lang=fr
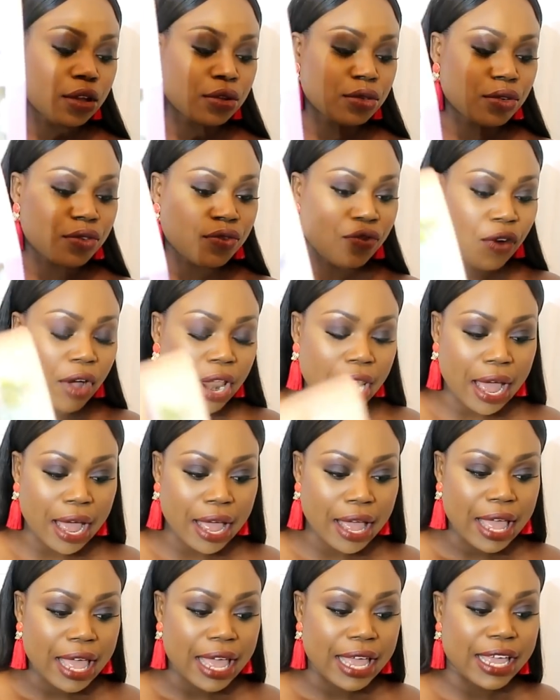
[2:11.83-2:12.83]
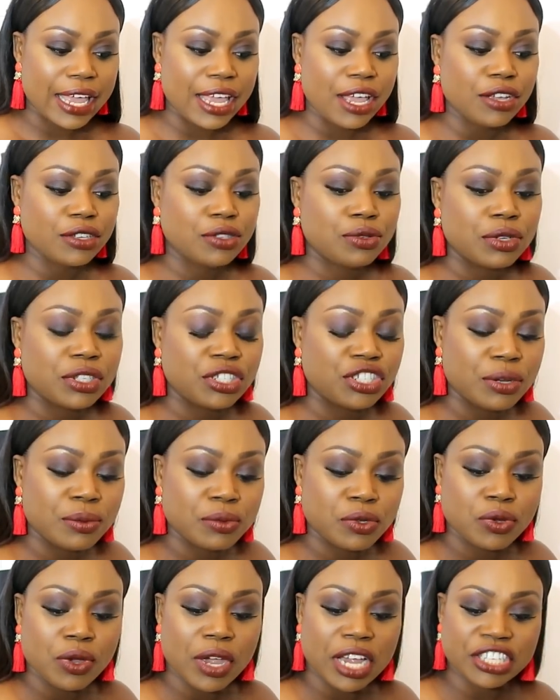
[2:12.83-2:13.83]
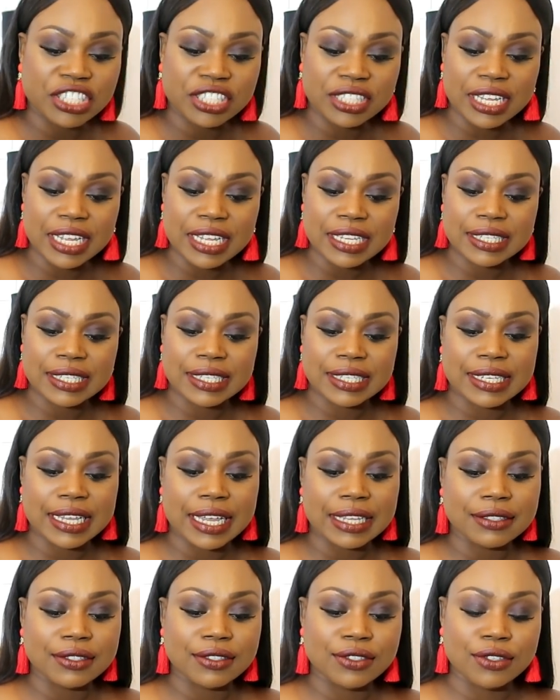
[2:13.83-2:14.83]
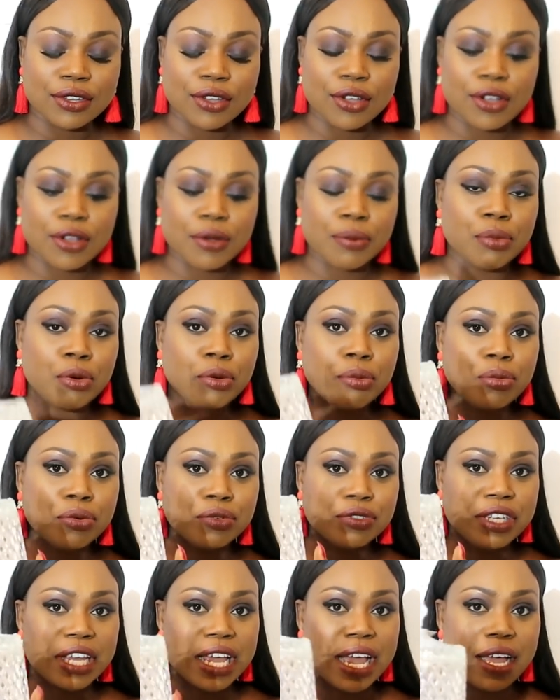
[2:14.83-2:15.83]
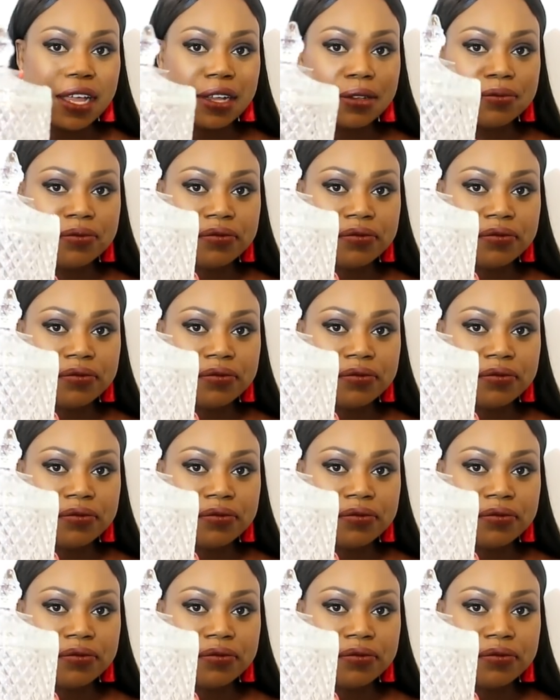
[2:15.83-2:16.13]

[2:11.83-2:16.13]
Donc voilà. Et ensuite, je me suis acheté cette euh, bonbonnière